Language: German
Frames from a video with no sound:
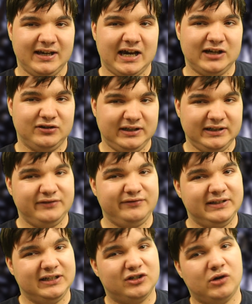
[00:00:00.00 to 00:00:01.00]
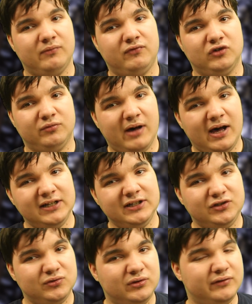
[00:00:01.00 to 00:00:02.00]
Also sehr, sehr viele kommen von normaler
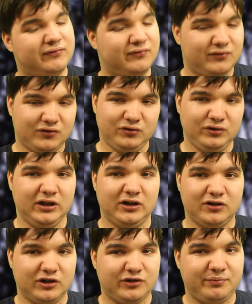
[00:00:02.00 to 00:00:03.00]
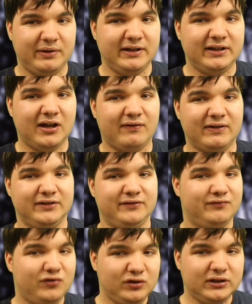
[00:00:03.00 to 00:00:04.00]
Schule, früher oder später, aber in eine
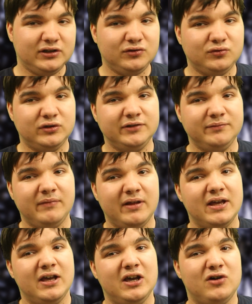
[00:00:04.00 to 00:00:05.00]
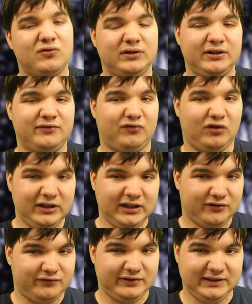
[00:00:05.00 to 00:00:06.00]
Förderschule. Und das wollen
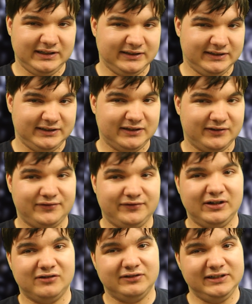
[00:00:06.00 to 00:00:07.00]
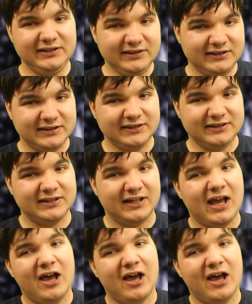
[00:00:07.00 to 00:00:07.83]
ja auch viele nicht, das will auch ich nicht.